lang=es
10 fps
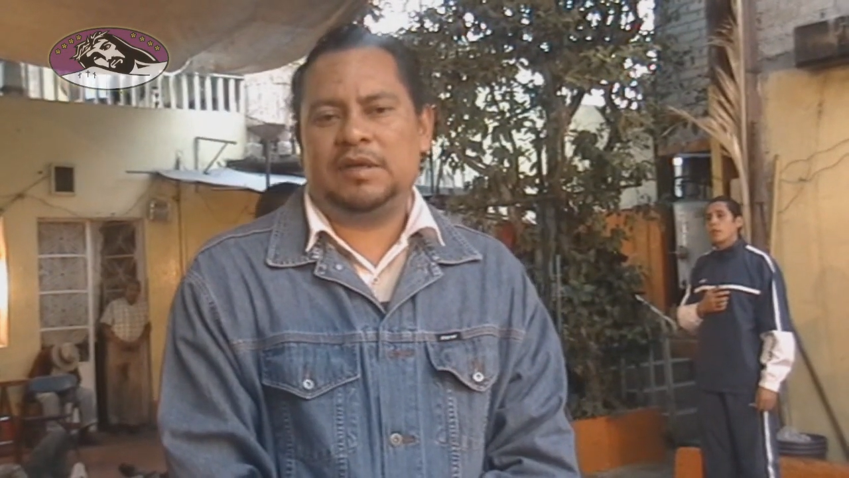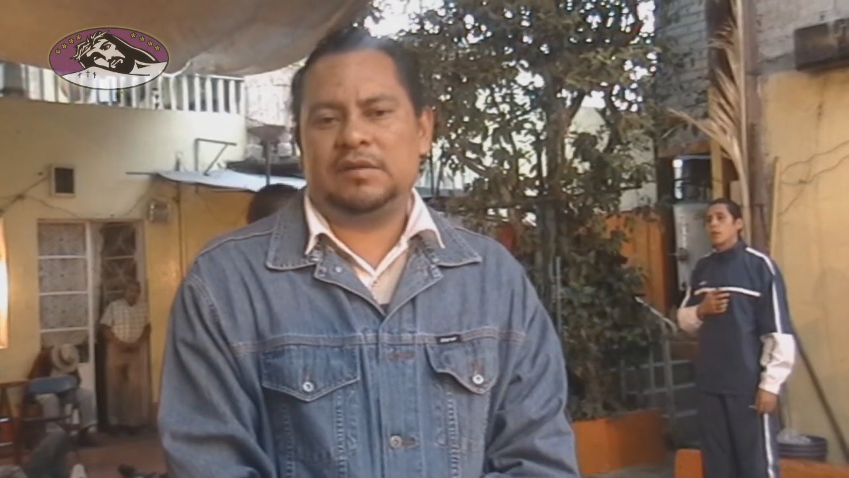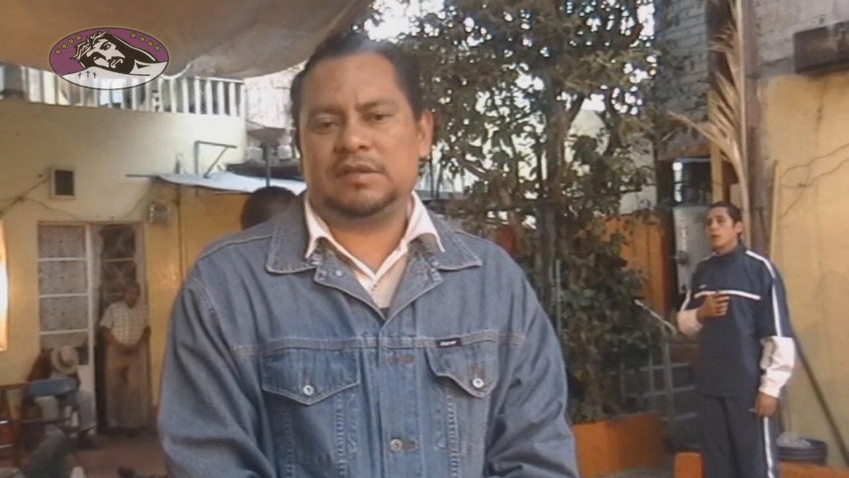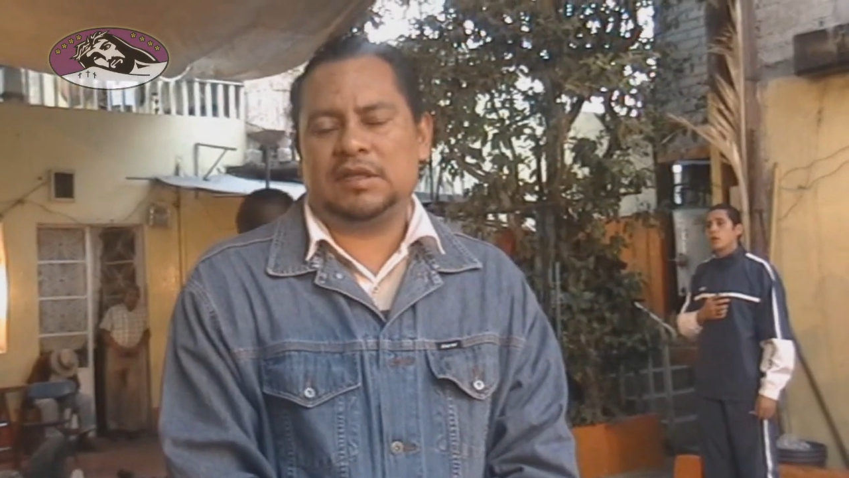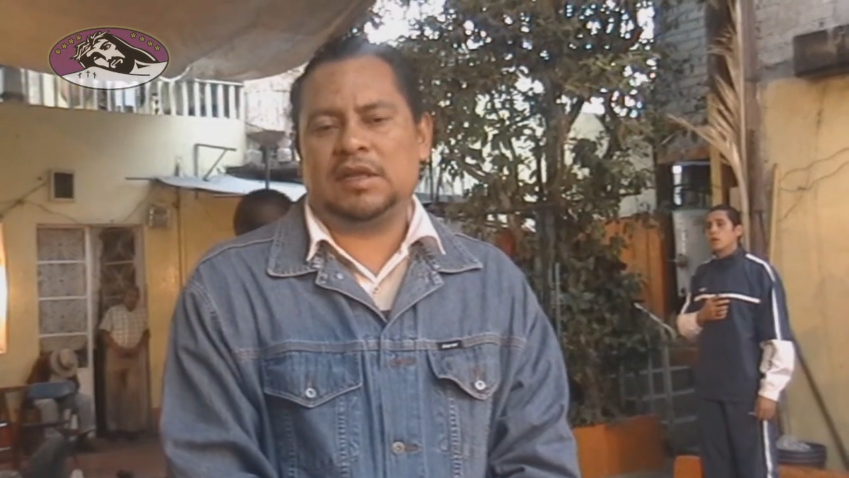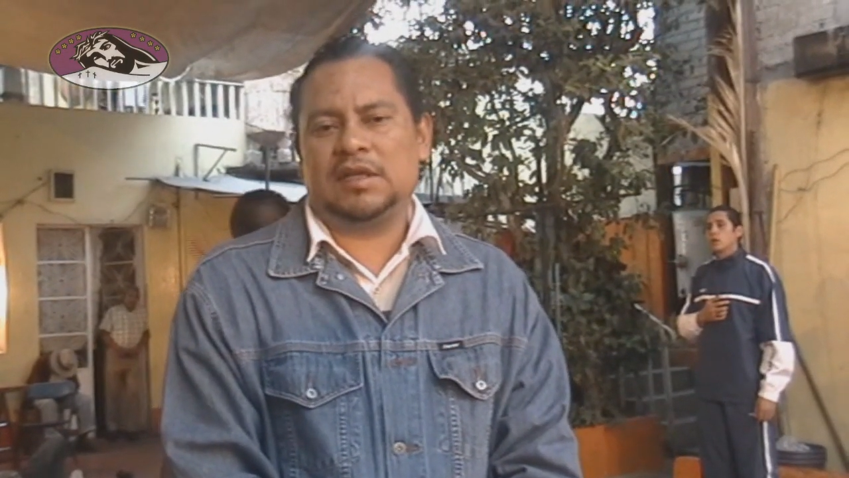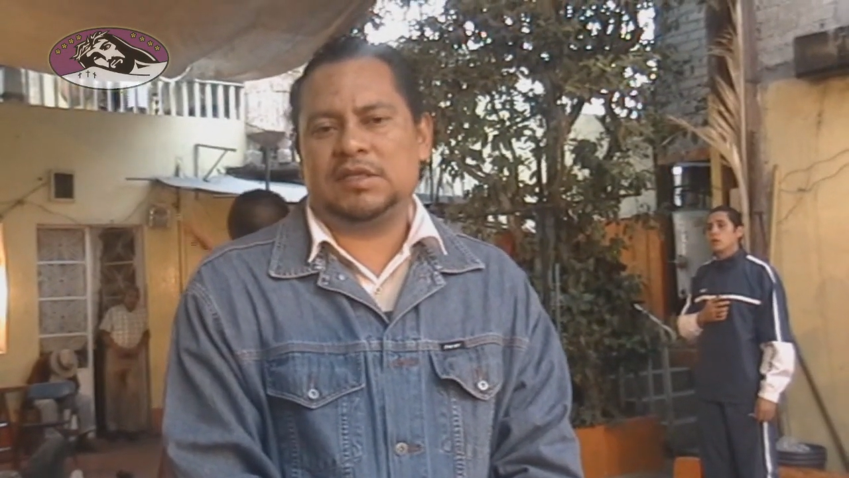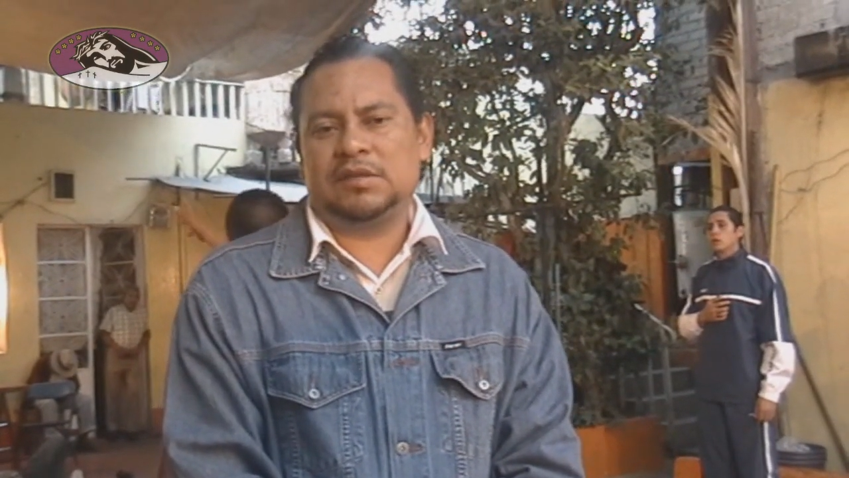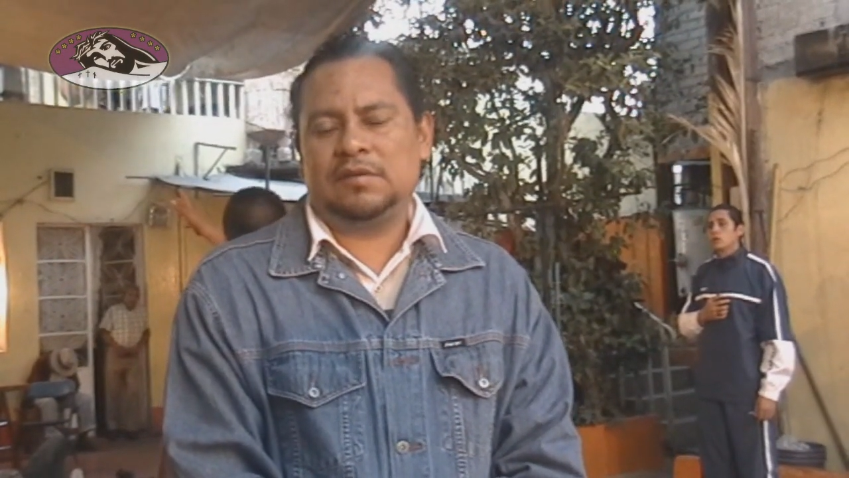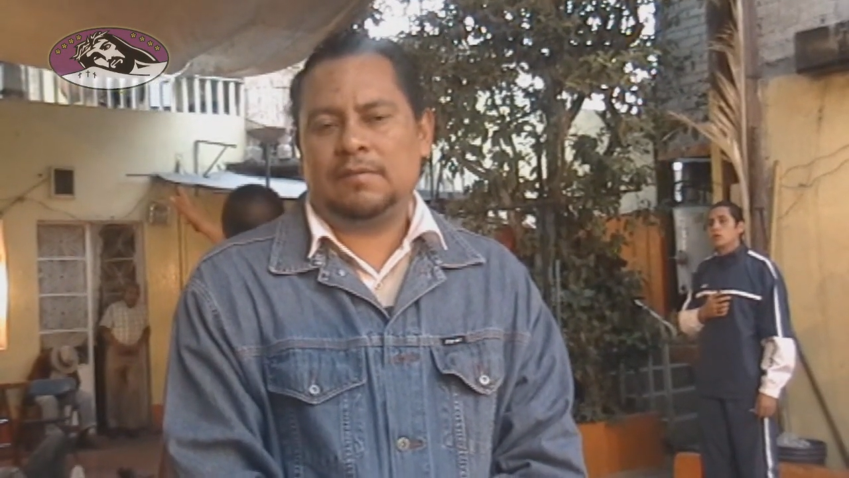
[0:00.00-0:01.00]
ver nuestra
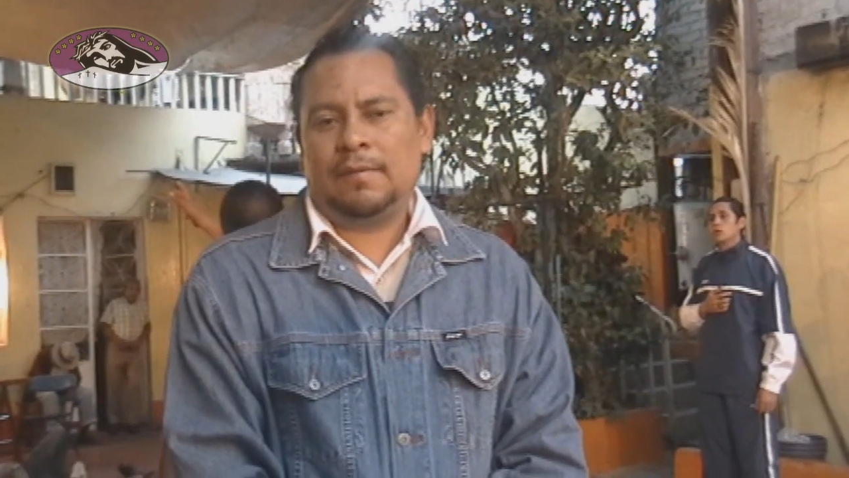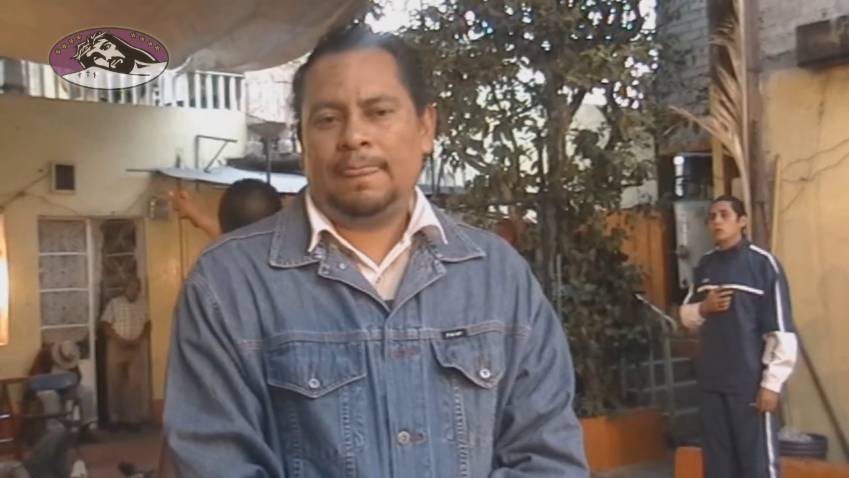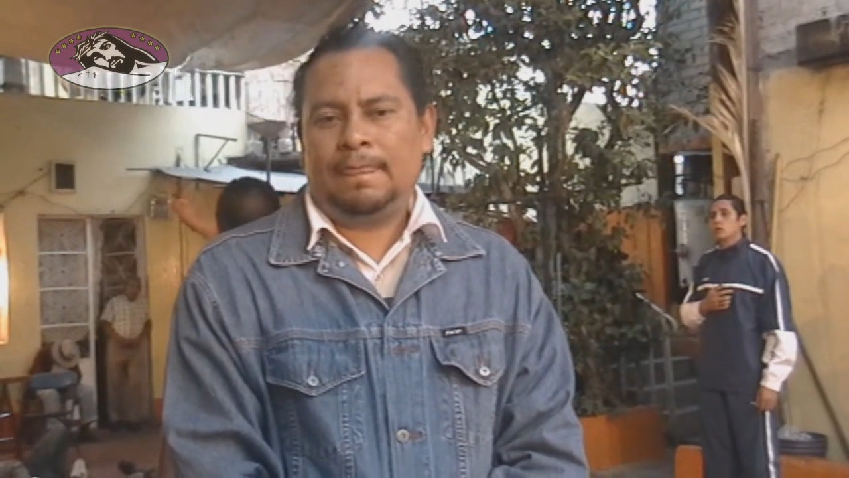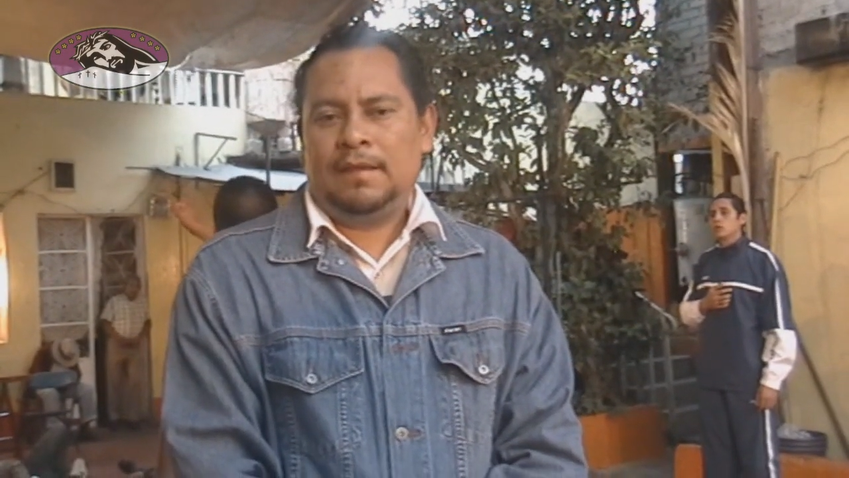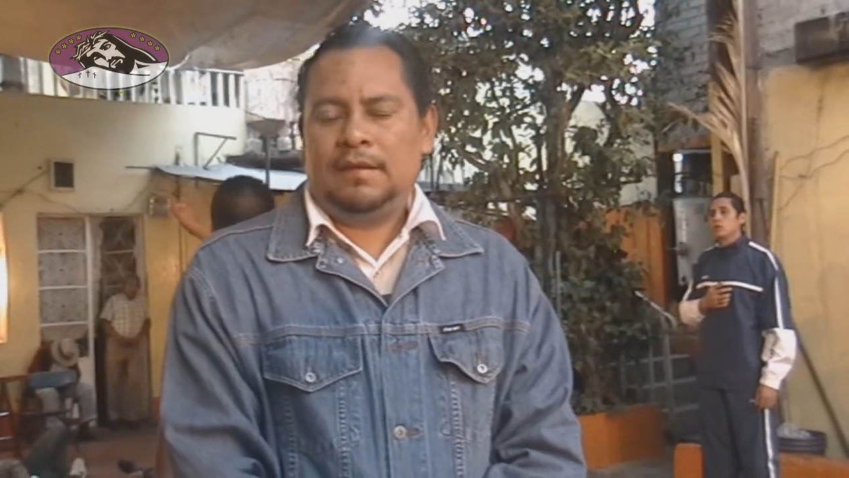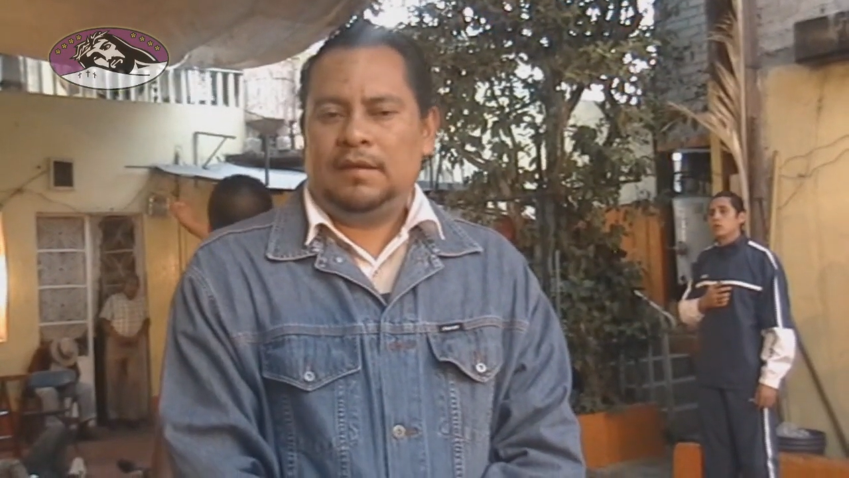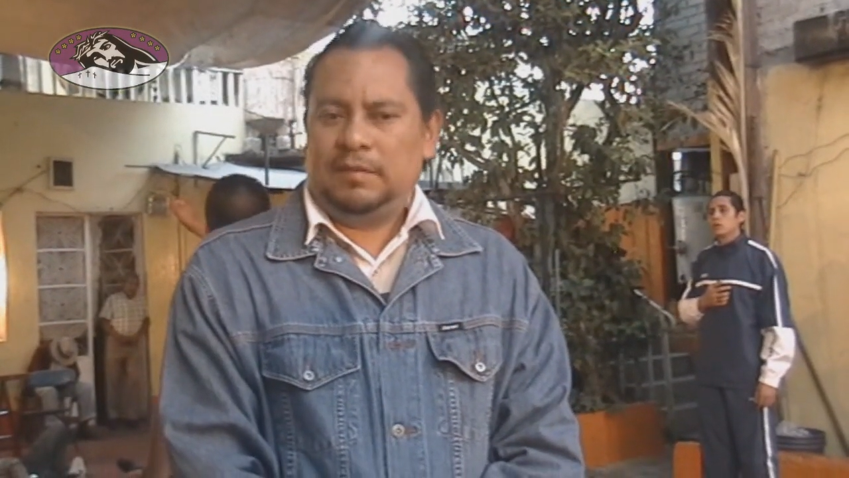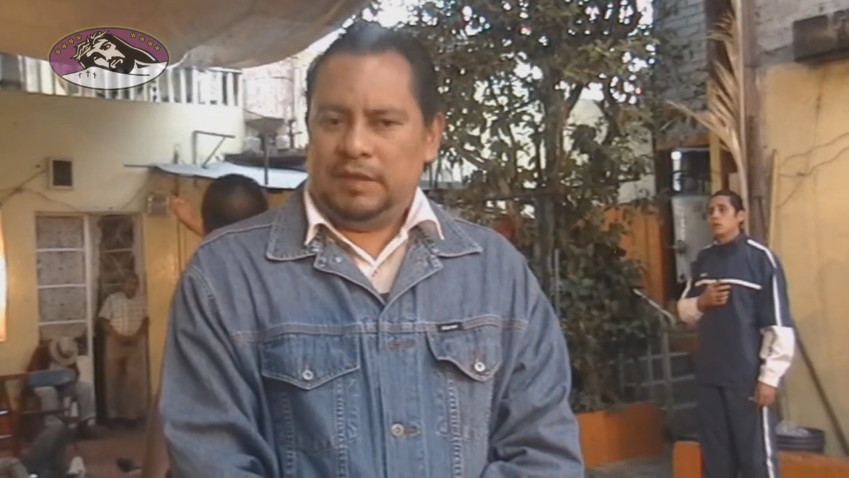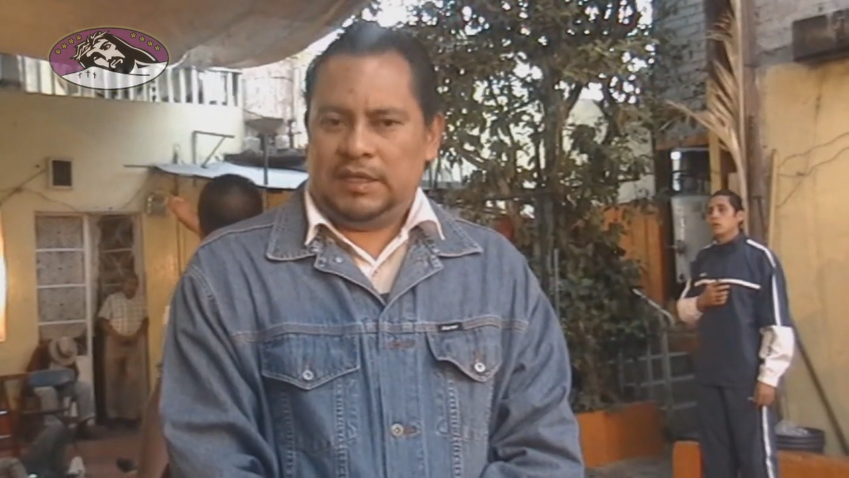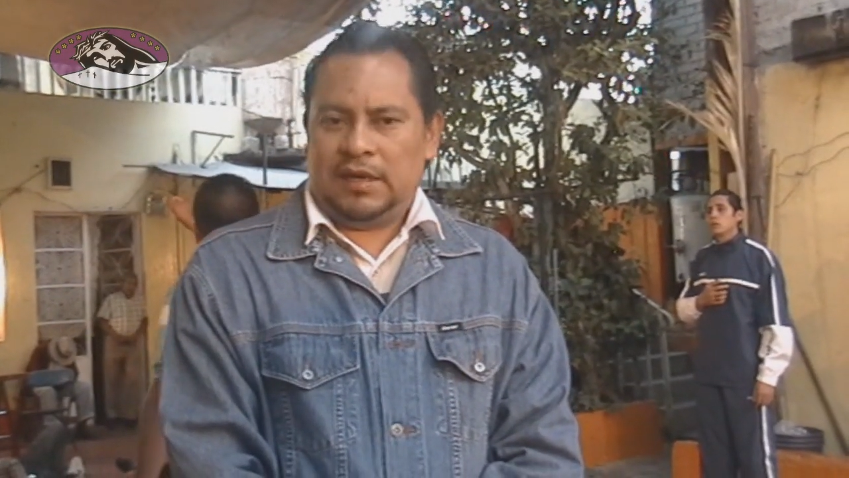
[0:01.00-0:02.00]
tradición e
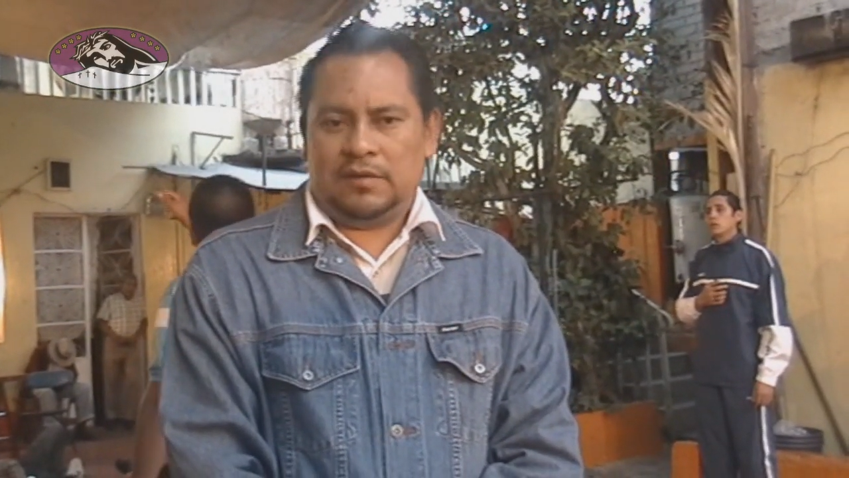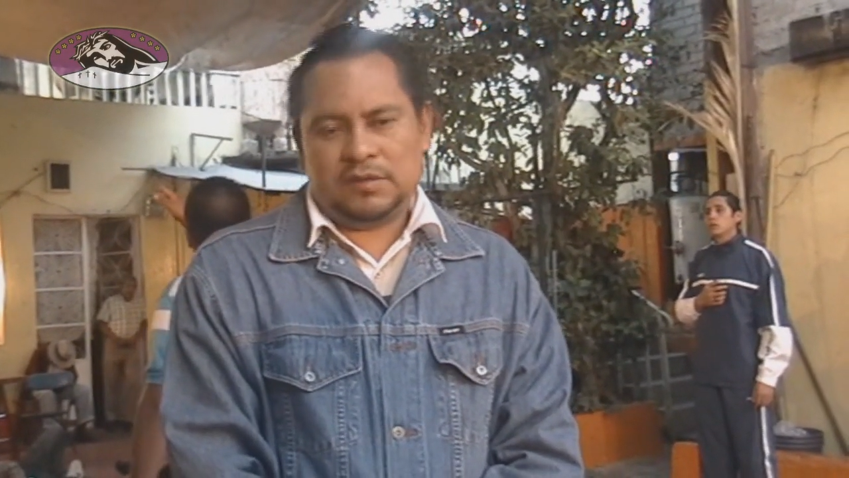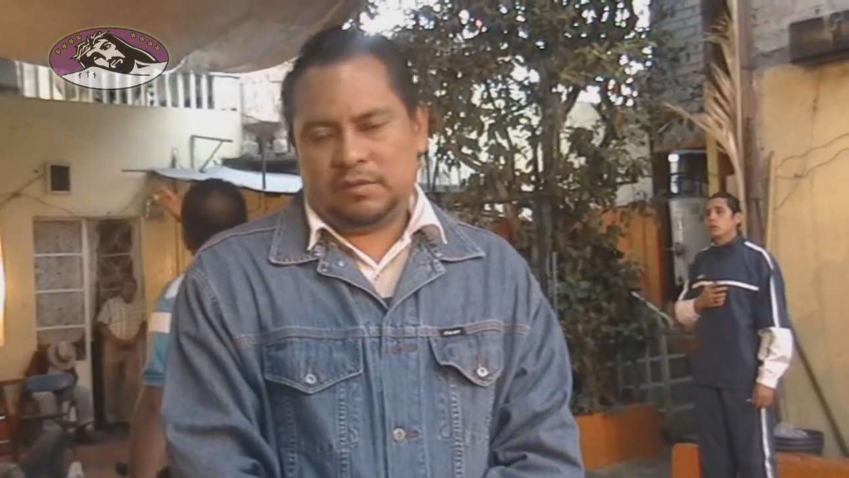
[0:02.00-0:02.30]
invitarlos.